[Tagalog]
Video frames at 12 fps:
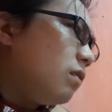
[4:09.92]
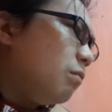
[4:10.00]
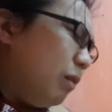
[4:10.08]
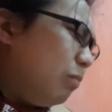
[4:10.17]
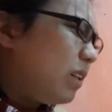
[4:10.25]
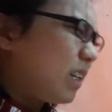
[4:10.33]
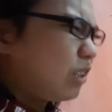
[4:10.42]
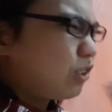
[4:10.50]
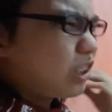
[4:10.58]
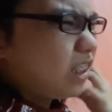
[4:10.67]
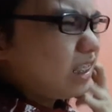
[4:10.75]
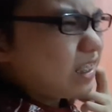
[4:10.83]
Pre, bili ka
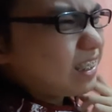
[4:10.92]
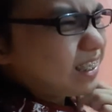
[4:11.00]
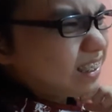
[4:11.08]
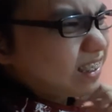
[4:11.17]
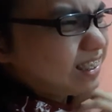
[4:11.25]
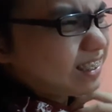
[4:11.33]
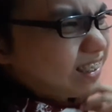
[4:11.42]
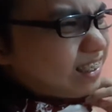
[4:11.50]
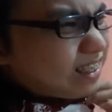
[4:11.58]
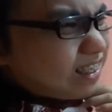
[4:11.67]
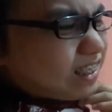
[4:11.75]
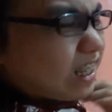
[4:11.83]
yosi.
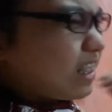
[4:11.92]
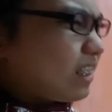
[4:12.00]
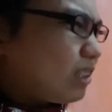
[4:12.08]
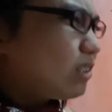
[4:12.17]
Tsaka,